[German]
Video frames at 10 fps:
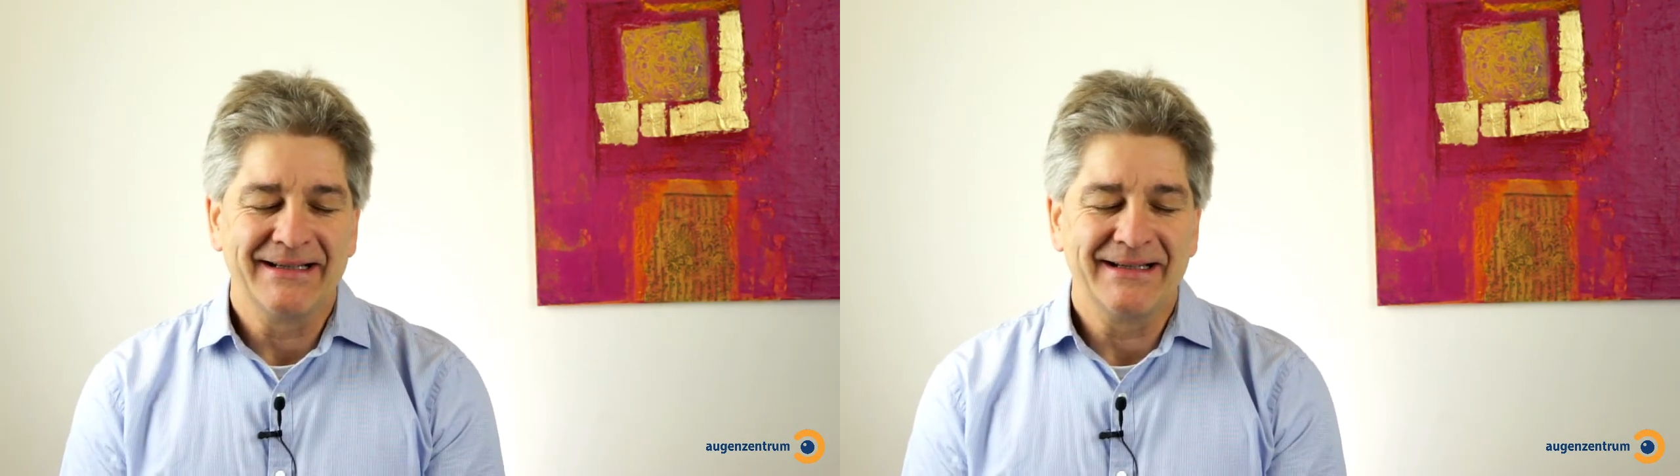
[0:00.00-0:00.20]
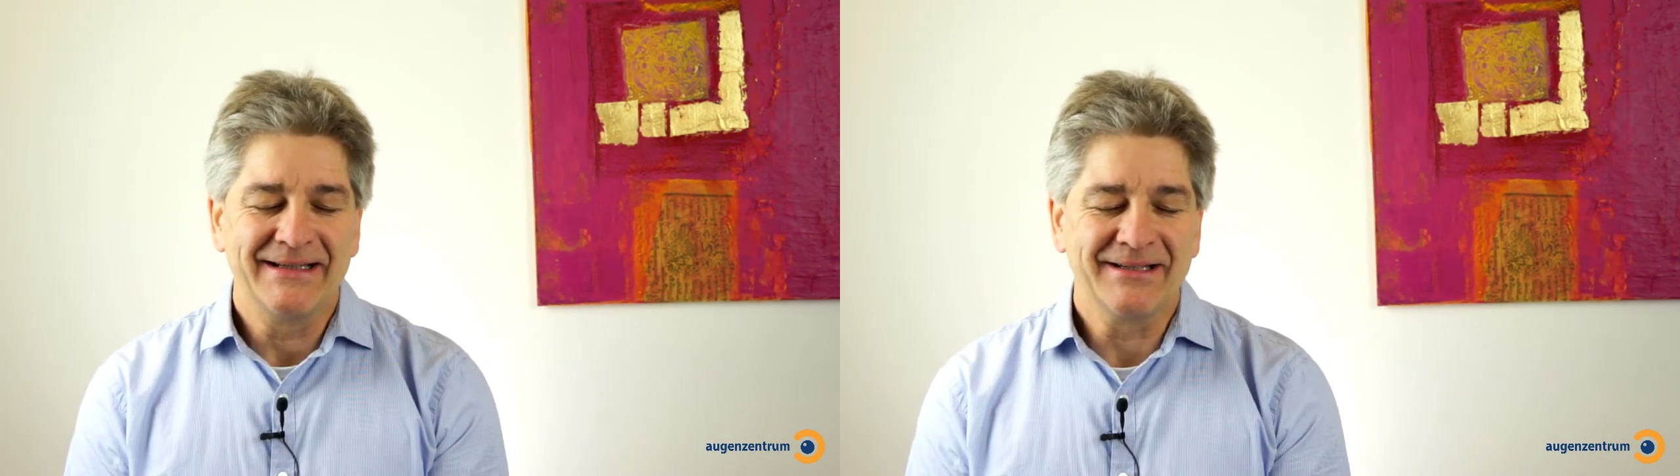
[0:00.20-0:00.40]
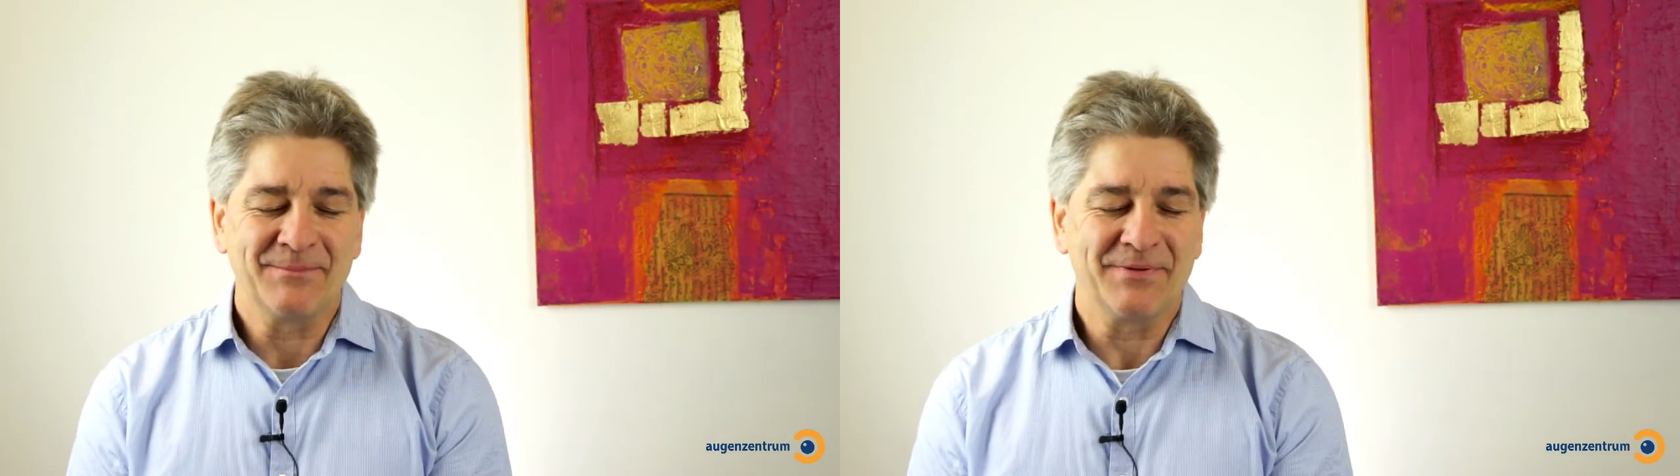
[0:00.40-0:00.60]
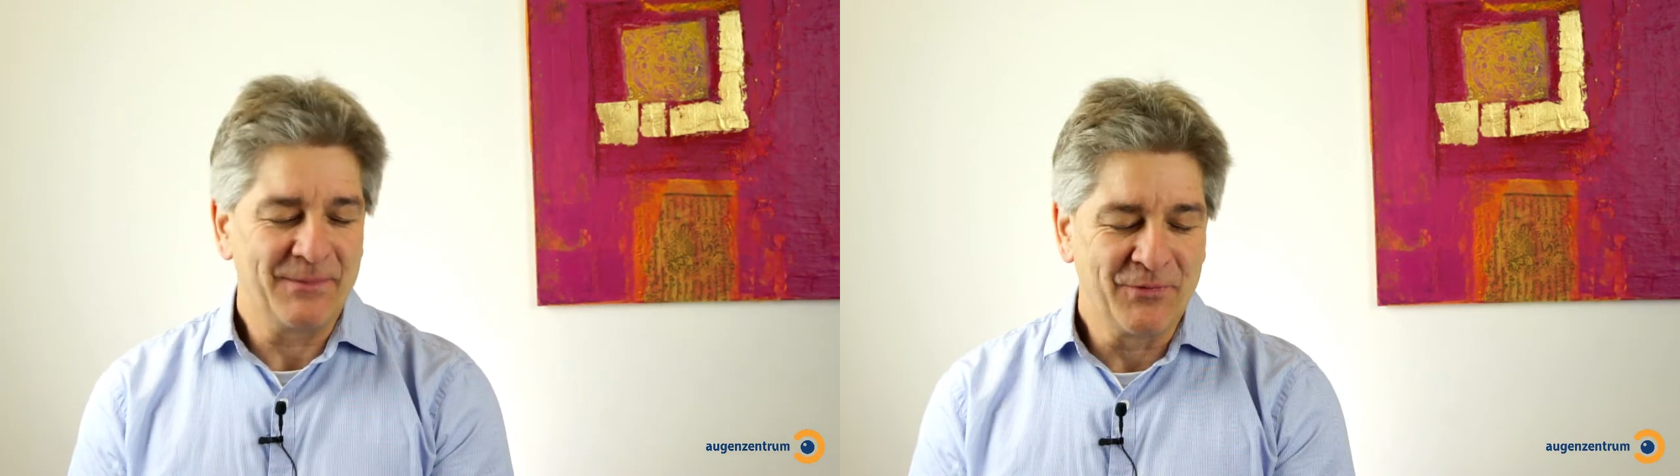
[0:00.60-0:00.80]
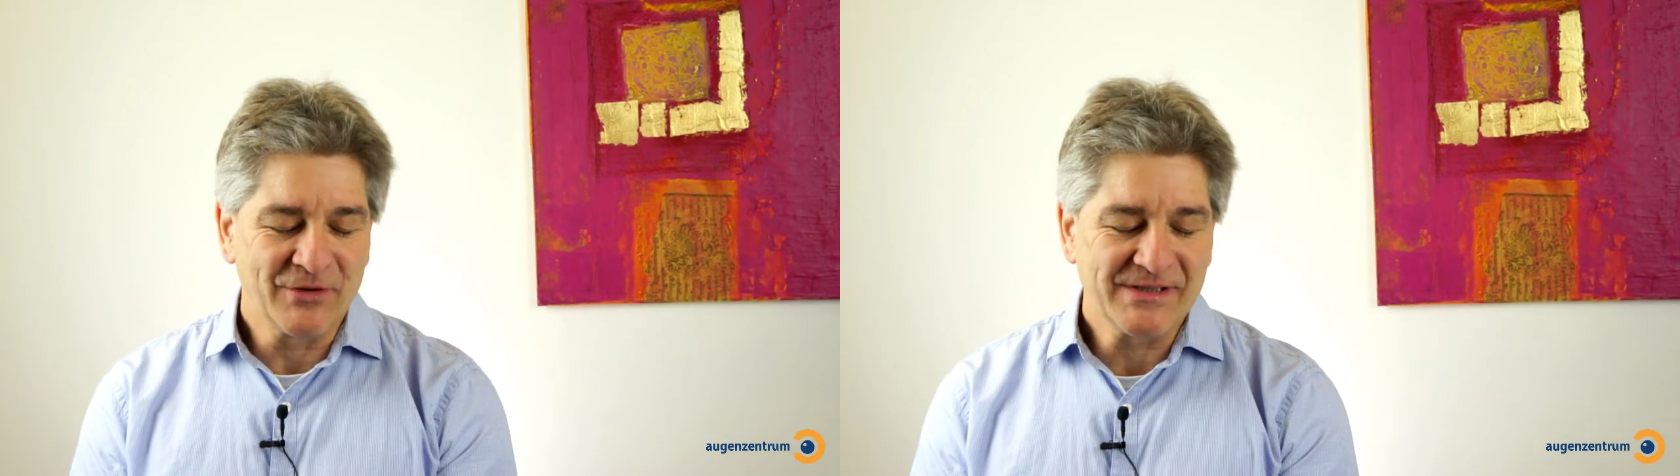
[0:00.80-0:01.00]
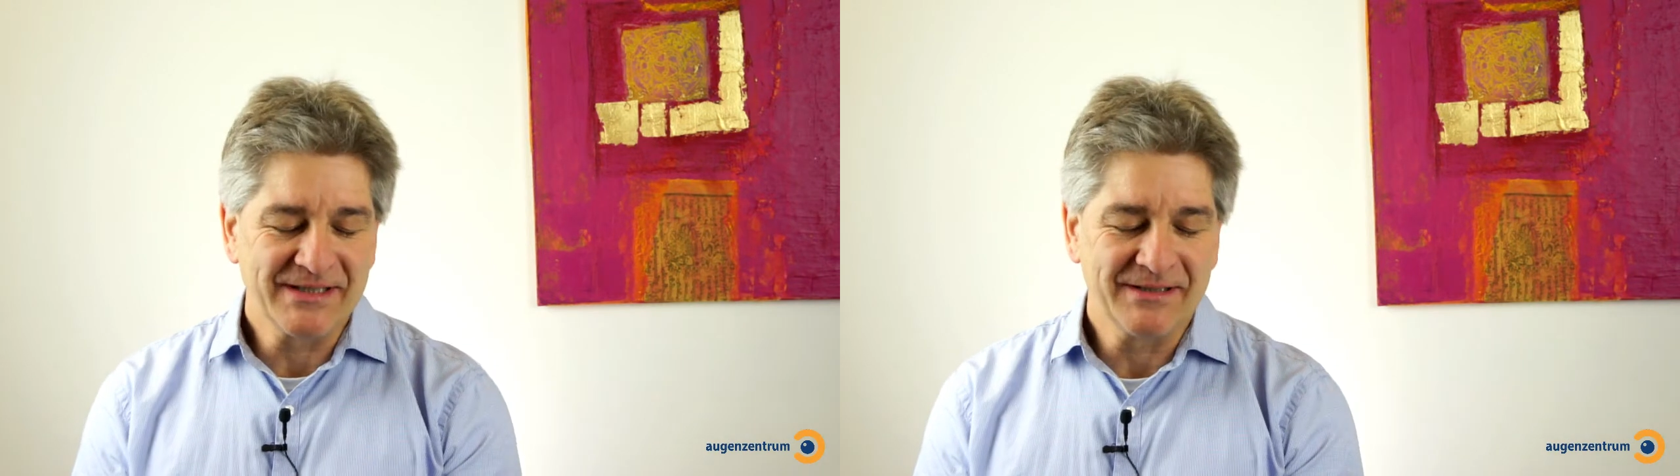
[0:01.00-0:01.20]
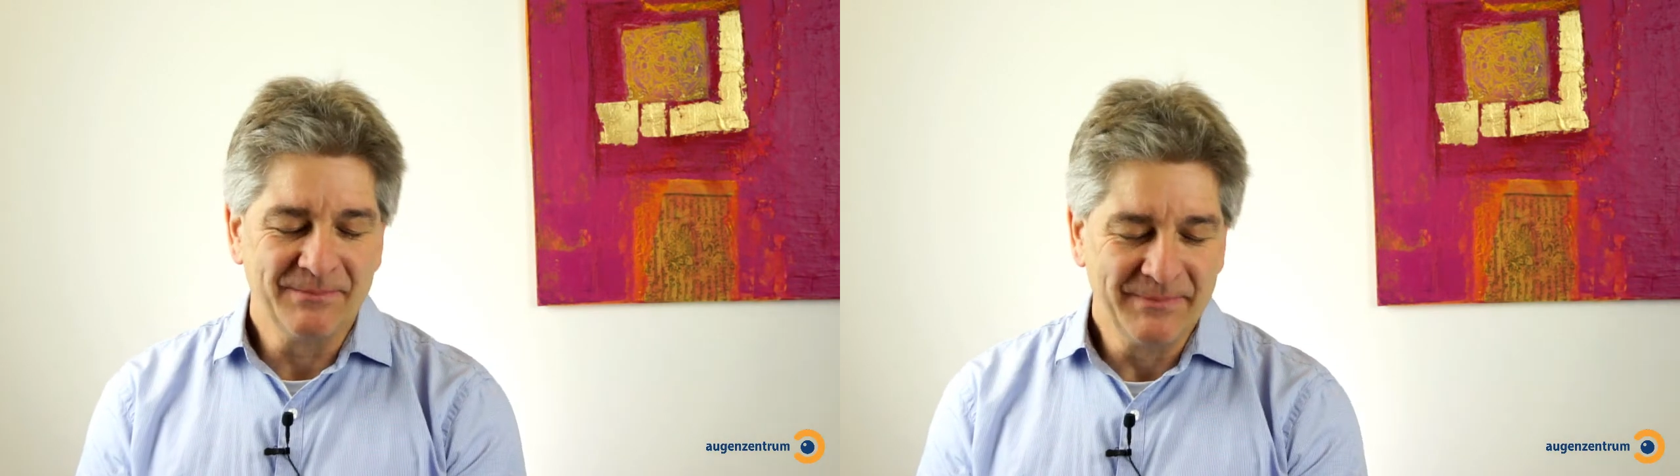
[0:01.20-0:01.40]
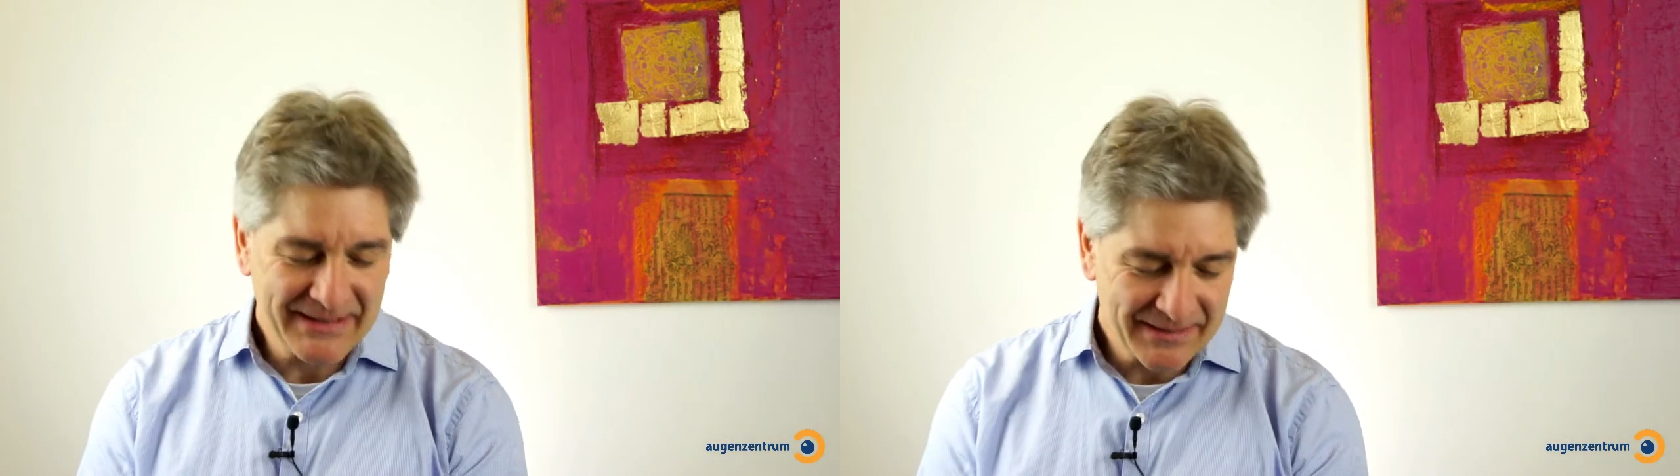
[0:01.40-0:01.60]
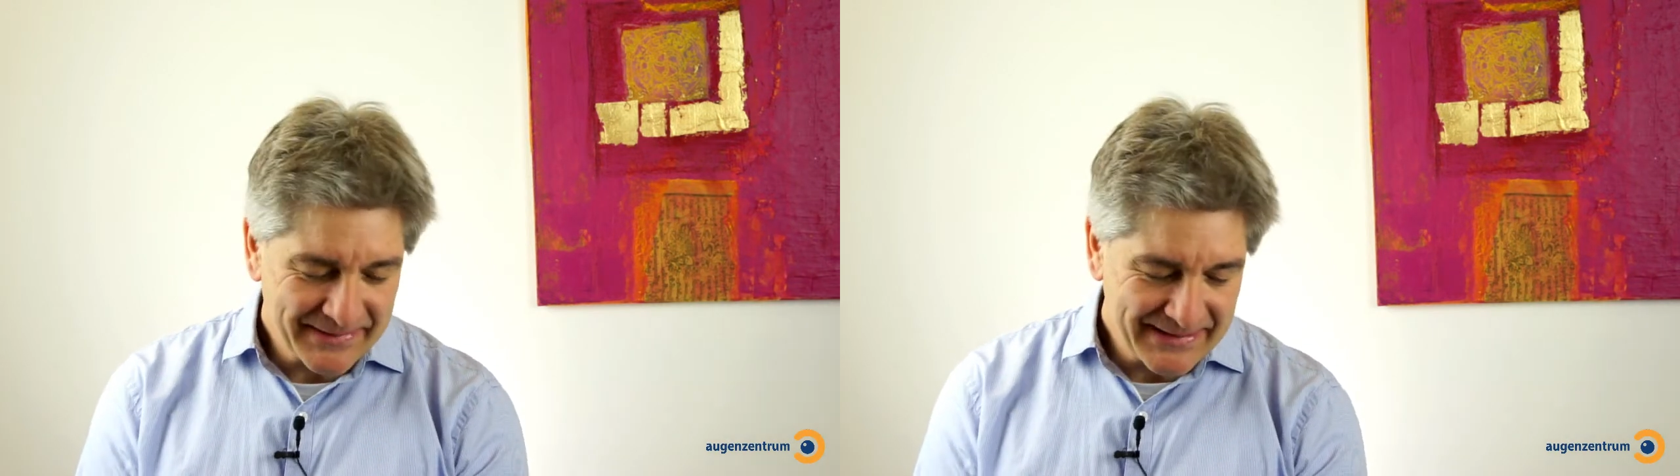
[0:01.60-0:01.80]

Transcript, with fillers: Ich habe ab 50 mit der Brille